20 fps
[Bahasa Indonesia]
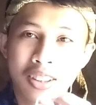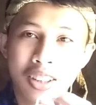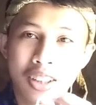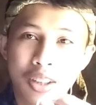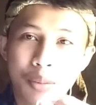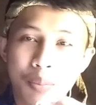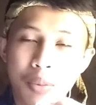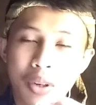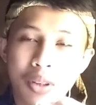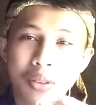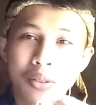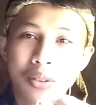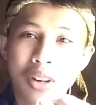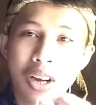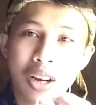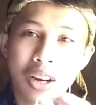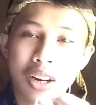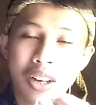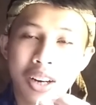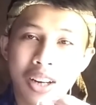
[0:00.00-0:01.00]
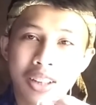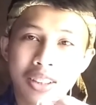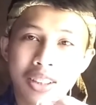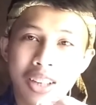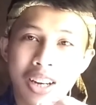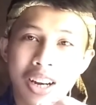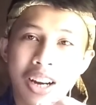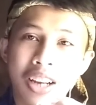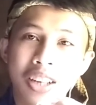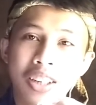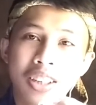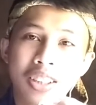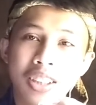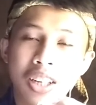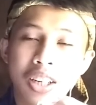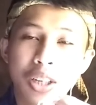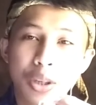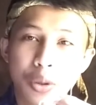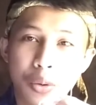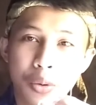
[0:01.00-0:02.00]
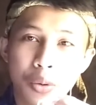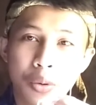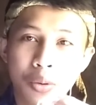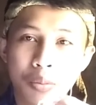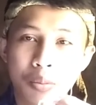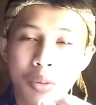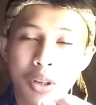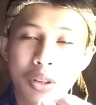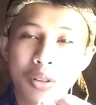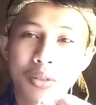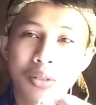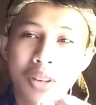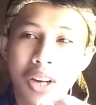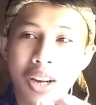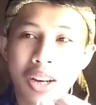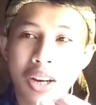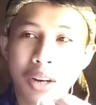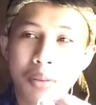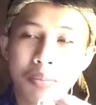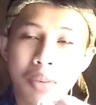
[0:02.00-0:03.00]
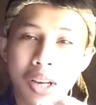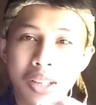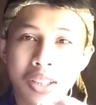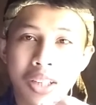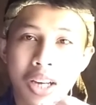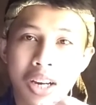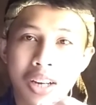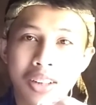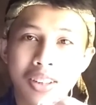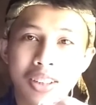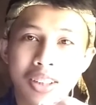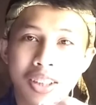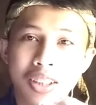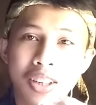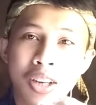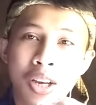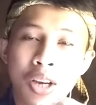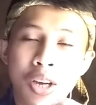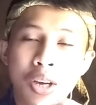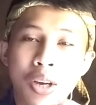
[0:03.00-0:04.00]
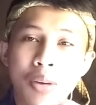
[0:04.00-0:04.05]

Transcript: jadi pertukaran aksara ini selingkuh pertukaran pasangan jadi